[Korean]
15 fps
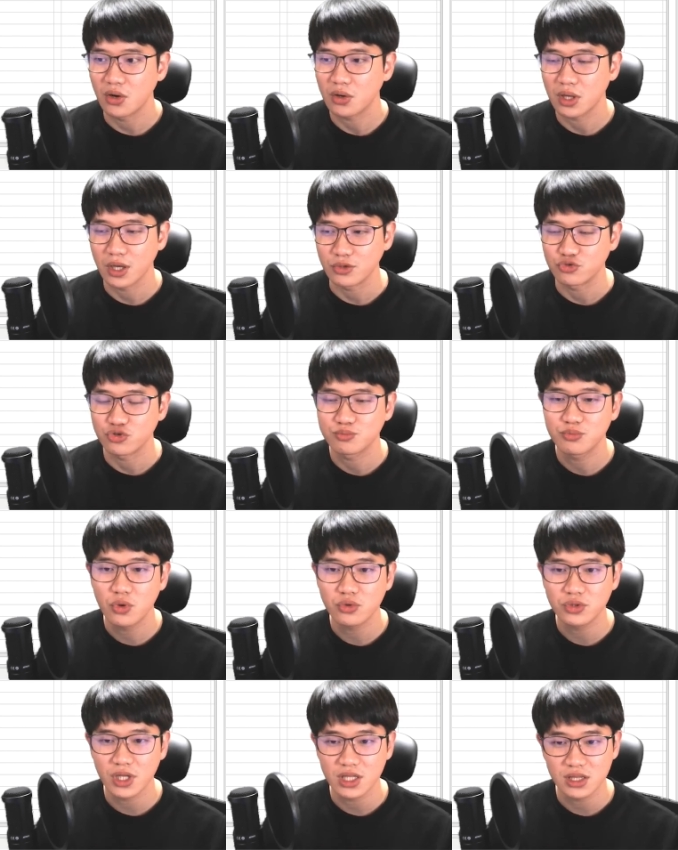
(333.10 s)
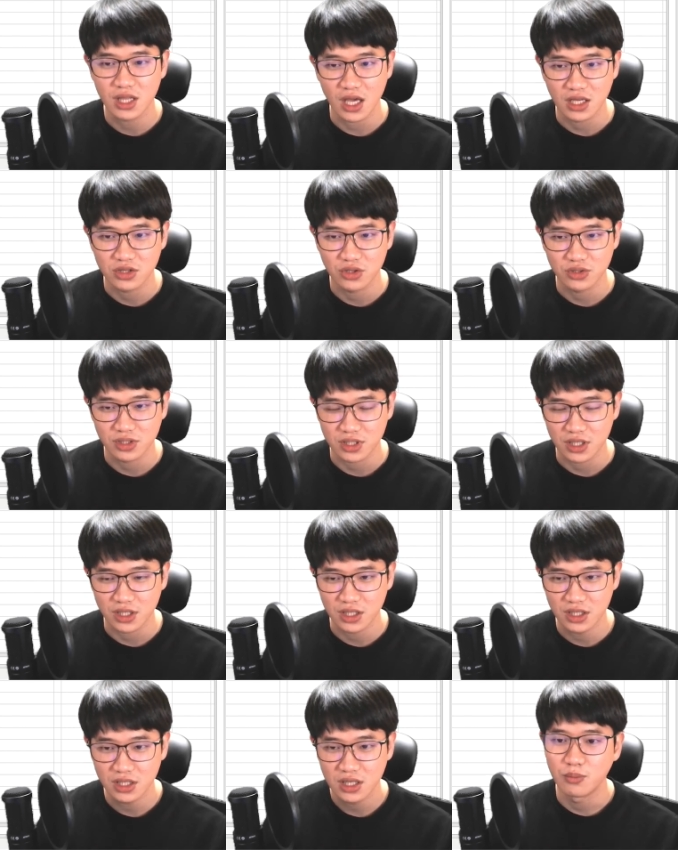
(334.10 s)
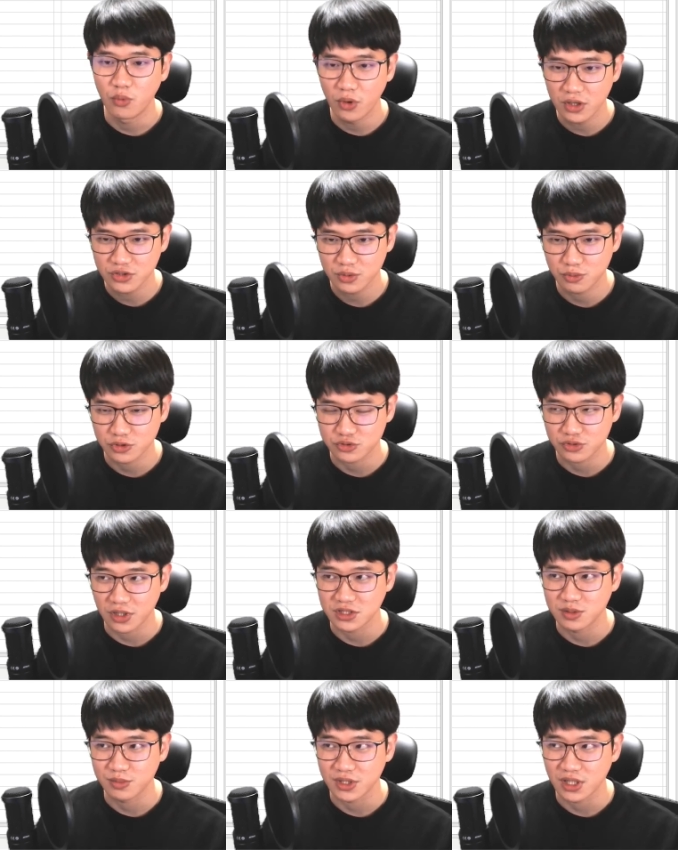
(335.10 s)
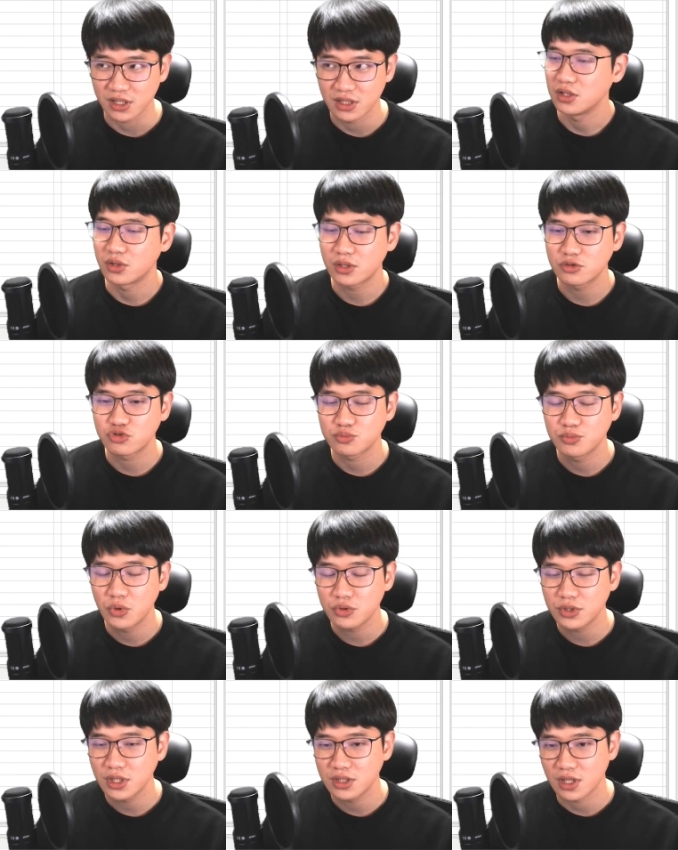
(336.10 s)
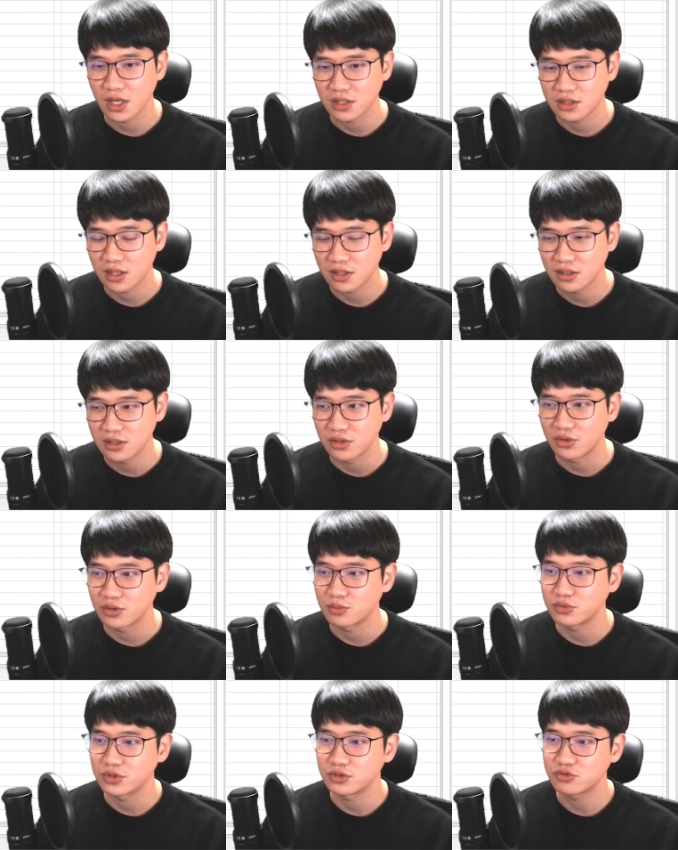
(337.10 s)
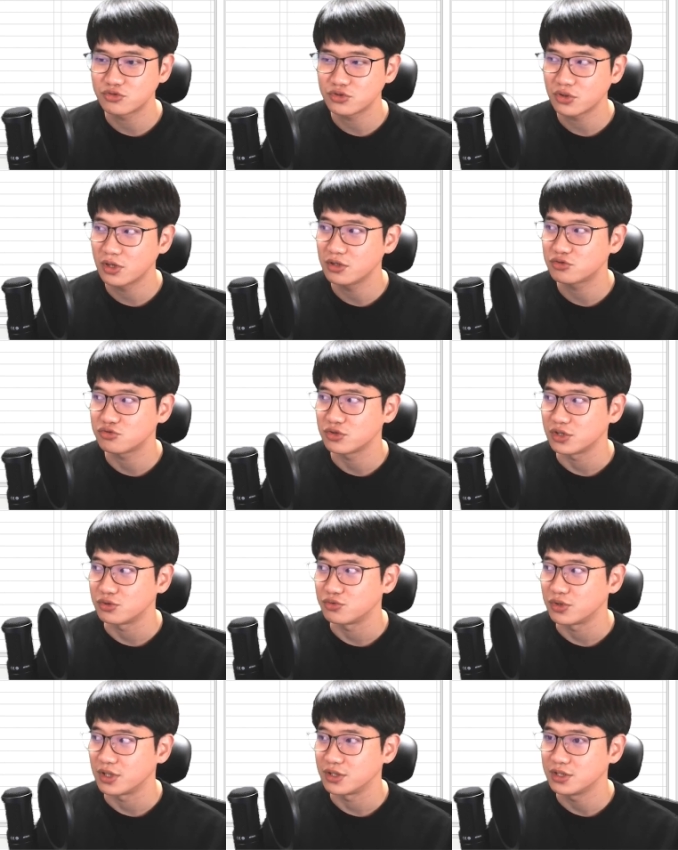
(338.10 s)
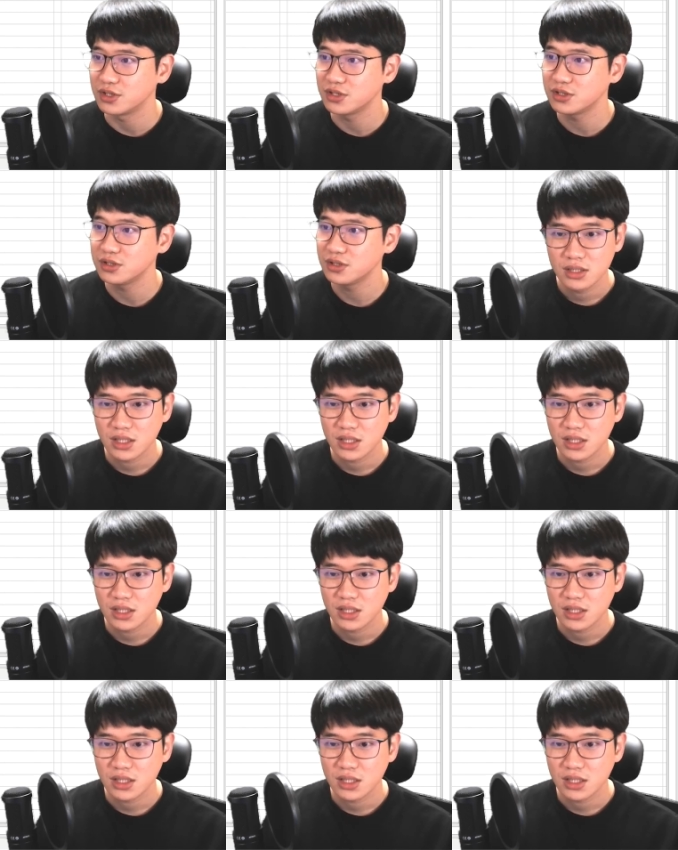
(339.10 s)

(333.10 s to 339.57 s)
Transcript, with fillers: 이렇게 중복된 데이터들끼리 모아서 볼 수가 있습니다 이렇게 중복된 데이터를 여러분이 수정해 준 이후에 경우에는